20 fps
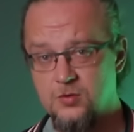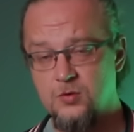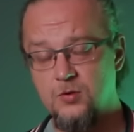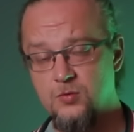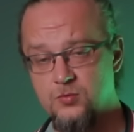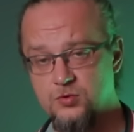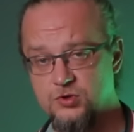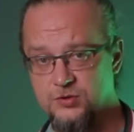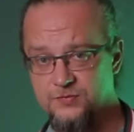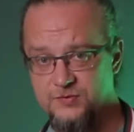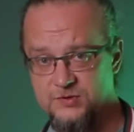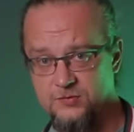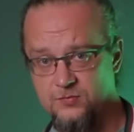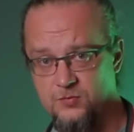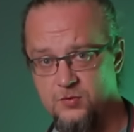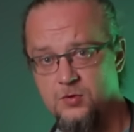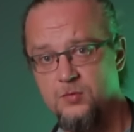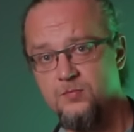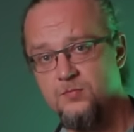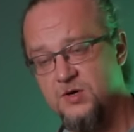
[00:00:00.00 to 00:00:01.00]
лучше
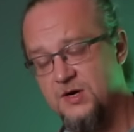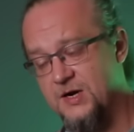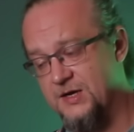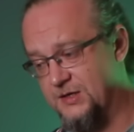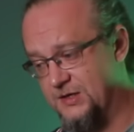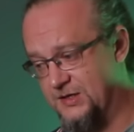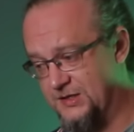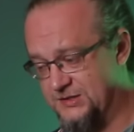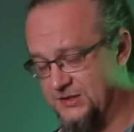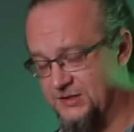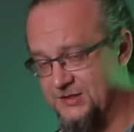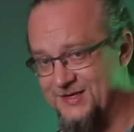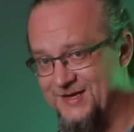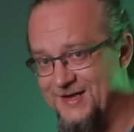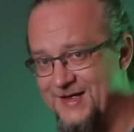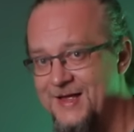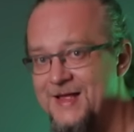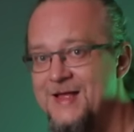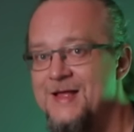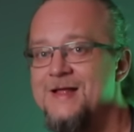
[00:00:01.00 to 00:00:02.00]
всего брать
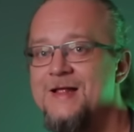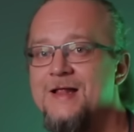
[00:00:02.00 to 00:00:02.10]
СНТ,